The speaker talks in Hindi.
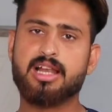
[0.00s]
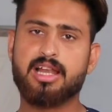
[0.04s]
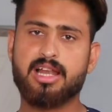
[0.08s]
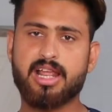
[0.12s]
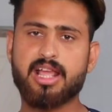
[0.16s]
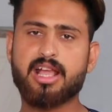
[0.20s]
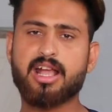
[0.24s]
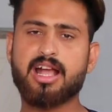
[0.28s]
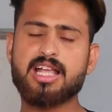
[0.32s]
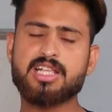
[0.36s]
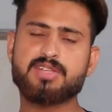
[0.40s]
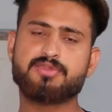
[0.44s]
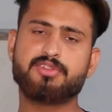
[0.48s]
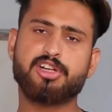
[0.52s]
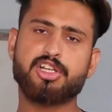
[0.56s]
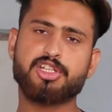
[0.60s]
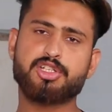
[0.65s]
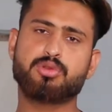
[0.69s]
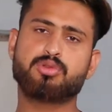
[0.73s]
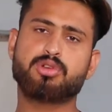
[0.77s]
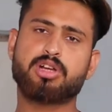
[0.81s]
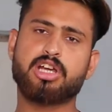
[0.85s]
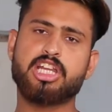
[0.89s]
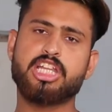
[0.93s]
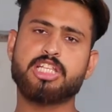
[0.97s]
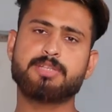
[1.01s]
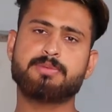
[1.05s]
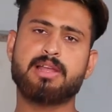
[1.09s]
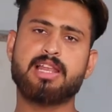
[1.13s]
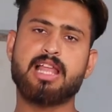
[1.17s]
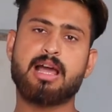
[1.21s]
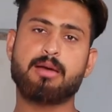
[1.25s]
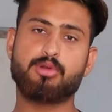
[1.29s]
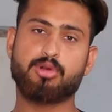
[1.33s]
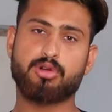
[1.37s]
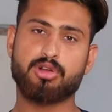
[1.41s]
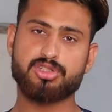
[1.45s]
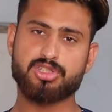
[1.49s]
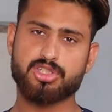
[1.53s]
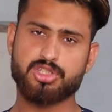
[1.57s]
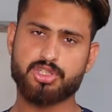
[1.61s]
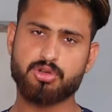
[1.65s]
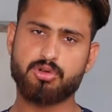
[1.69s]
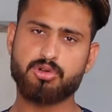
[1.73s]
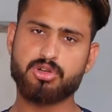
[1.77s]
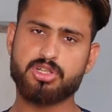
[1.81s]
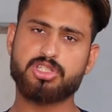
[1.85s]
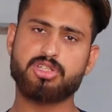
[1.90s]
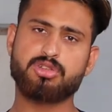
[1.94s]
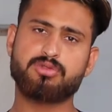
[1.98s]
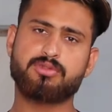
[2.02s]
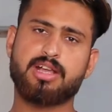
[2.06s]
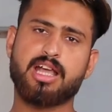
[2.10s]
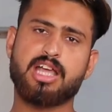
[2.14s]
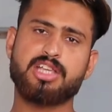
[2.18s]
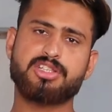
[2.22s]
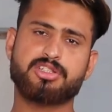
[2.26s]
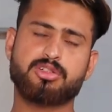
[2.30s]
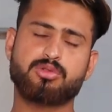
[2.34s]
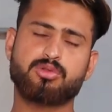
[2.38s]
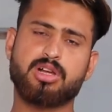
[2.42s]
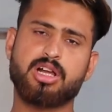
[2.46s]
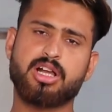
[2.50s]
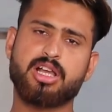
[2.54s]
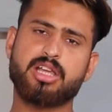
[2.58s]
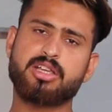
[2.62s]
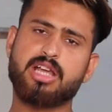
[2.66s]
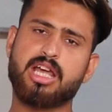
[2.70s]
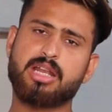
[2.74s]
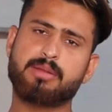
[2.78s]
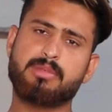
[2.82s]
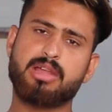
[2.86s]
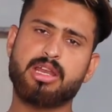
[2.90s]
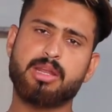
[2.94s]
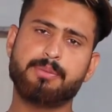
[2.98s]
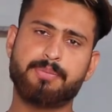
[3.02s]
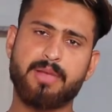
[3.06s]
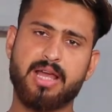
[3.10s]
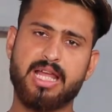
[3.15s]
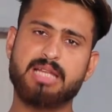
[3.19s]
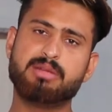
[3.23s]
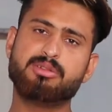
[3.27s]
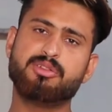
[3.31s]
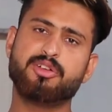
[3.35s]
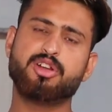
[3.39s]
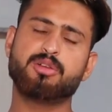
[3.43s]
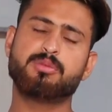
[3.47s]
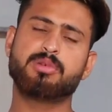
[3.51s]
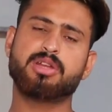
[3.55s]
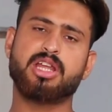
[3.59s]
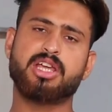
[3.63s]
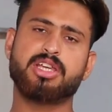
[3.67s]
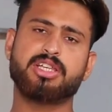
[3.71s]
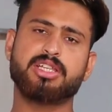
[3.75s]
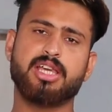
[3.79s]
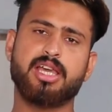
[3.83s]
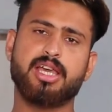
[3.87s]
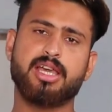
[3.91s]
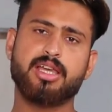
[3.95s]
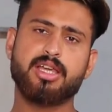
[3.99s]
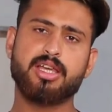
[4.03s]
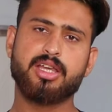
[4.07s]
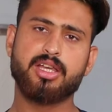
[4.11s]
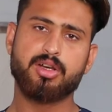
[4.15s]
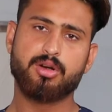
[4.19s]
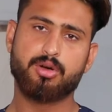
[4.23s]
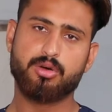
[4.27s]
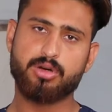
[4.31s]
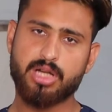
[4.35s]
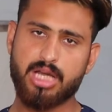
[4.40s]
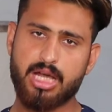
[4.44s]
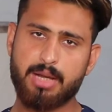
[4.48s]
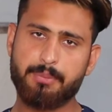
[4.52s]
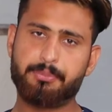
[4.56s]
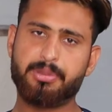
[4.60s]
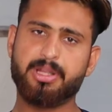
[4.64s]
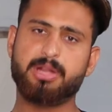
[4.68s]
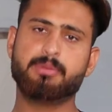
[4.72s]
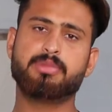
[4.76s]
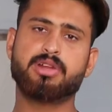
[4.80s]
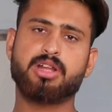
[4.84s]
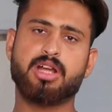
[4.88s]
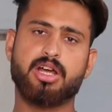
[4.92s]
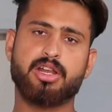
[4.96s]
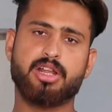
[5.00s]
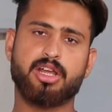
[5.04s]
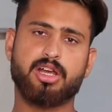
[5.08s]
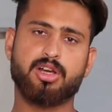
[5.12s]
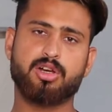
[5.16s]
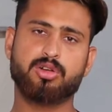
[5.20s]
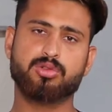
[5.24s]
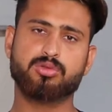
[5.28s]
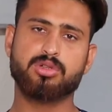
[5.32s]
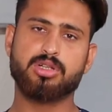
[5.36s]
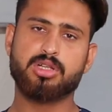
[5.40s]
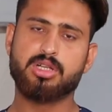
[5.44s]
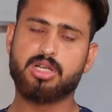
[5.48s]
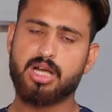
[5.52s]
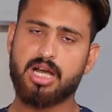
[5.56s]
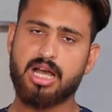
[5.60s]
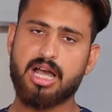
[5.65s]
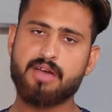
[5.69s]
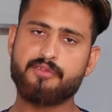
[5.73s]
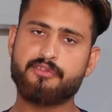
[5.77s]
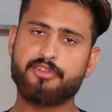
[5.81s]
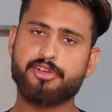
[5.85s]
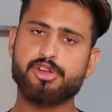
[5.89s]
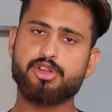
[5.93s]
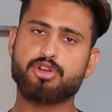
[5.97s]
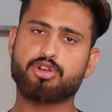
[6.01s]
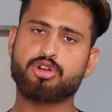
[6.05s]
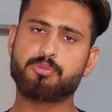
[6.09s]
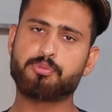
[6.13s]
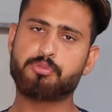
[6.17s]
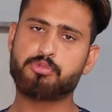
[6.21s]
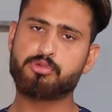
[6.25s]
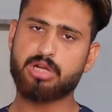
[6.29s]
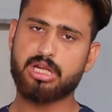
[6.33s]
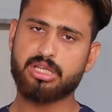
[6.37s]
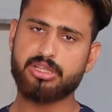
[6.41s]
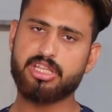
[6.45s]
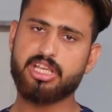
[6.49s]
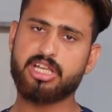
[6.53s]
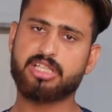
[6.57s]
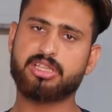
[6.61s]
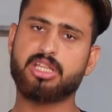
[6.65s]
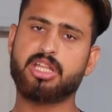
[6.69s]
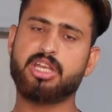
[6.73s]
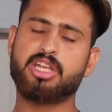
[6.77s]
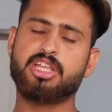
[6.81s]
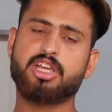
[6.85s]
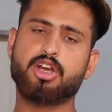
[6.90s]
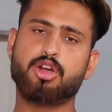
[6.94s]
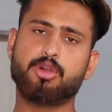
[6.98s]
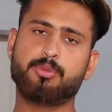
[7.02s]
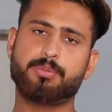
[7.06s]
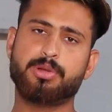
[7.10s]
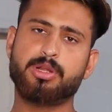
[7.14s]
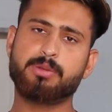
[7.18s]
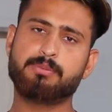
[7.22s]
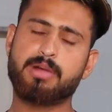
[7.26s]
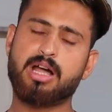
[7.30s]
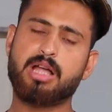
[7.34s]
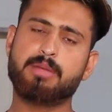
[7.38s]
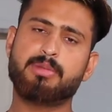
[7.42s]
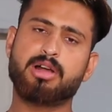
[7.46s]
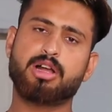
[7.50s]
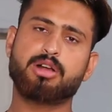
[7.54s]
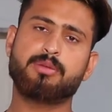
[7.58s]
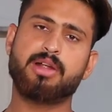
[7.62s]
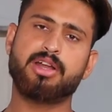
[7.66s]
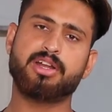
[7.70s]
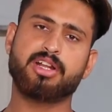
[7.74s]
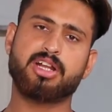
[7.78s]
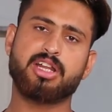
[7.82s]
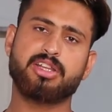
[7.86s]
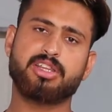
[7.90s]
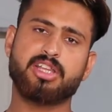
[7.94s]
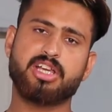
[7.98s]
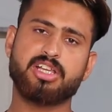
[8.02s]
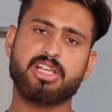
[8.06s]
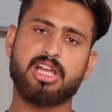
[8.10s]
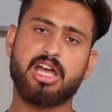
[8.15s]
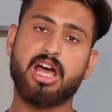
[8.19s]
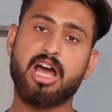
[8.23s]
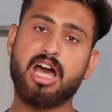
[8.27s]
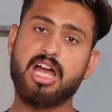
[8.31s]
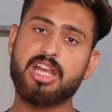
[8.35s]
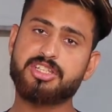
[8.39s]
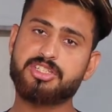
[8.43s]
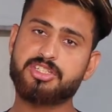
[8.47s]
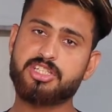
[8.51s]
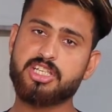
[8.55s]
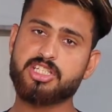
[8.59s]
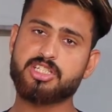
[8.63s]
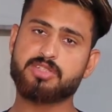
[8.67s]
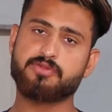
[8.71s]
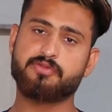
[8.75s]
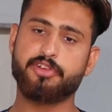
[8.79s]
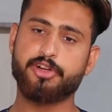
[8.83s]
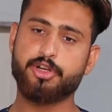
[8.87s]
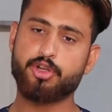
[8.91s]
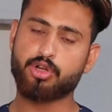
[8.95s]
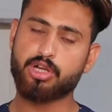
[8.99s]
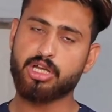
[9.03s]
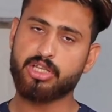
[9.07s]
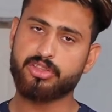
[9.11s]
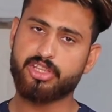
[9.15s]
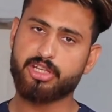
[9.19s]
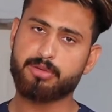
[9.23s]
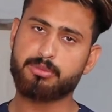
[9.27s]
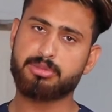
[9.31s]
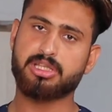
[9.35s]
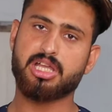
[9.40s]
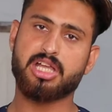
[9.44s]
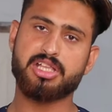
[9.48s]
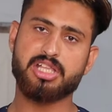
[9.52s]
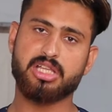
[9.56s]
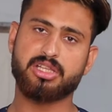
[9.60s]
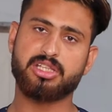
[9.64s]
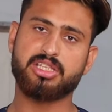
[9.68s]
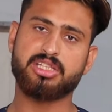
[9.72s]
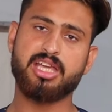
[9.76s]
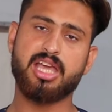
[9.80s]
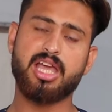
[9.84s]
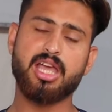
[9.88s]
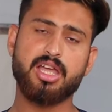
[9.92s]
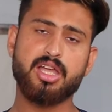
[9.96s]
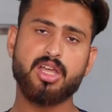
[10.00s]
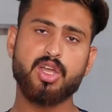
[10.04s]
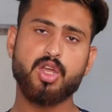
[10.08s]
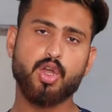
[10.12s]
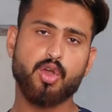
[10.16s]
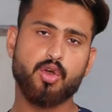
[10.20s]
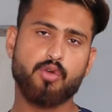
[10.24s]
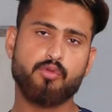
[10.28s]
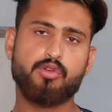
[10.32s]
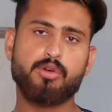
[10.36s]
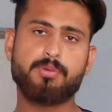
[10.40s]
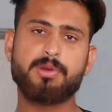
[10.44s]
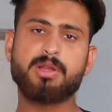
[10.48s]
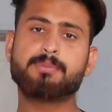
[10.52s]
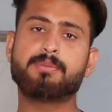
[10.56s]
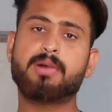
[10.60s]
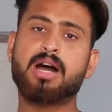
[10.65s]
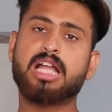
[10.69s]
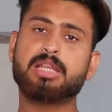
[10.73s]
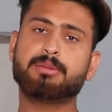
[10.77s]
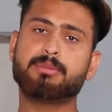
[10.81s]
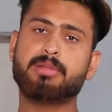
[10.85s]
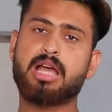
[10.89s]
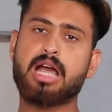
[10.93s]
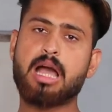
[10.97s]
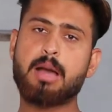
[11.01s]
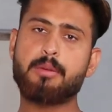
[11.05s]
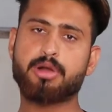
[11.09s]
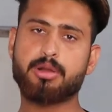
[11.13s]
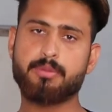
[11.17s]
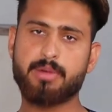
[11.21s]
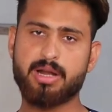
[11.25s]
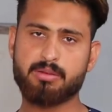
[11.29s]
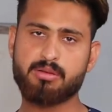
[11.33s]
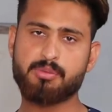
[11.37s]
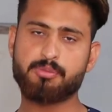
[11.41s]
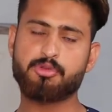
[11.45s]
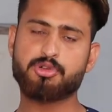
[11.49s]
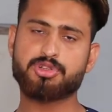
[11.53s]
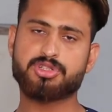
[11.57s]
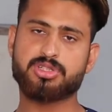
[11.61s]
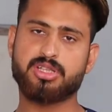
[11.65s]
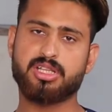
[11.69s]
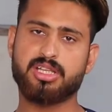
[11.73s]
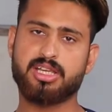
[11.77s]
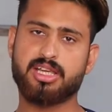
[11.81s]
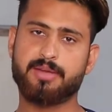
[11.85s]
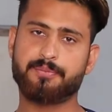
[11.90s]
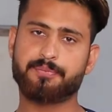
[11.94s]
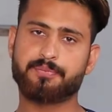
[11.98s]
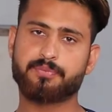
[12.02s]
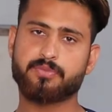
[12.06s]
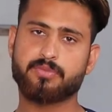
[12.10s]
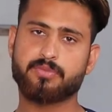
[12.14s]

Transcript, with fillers: लेकिन आज वीडियो शुरू करने से पहले आप लोगों से छोटी सी रिक्वेस्ट करूंगा कि यार मैंने पहले वीडियो बनाई है और अब फिर बना रहा हूँ आप वीडियो को पूरा देखते नहीं है और फिर बाद में कमेंट करते हैं कि यार हर चीज़ वीडियो के अंदर बताई जाती है वो फिर बाद में आप कमेंट में पूछते हैं